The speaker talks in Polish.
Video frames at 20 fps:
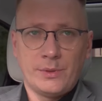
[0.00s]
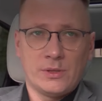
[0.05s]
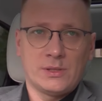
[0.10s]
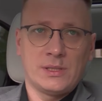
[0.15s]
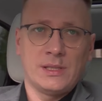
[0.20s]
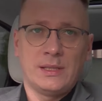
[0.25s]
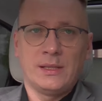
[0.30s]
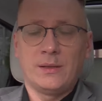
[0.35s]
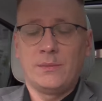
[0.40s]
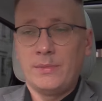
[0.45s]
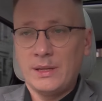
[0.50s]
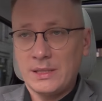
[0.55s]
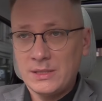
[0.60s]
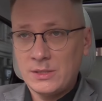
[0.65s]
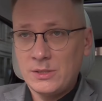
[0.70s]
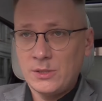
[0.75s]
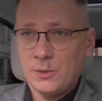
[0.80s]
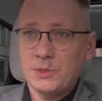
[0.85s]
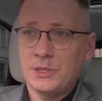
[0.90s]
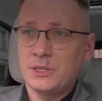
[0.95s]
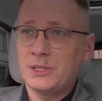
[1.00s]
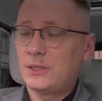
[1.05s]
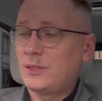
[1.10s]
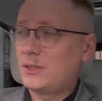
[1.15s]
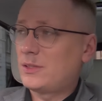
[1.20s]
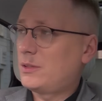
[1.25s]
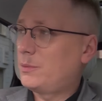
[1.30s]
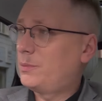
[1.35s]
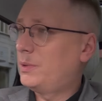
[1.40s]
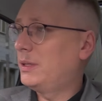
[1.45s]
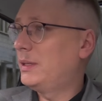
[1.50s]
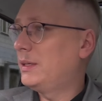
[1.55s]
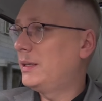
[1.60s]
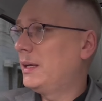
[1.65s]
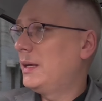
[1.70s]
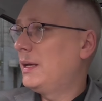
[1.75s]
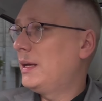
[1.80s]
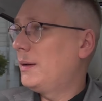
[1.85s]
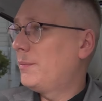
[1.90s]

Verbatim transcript: proceder. Bardzo dobrze, że to zrobili.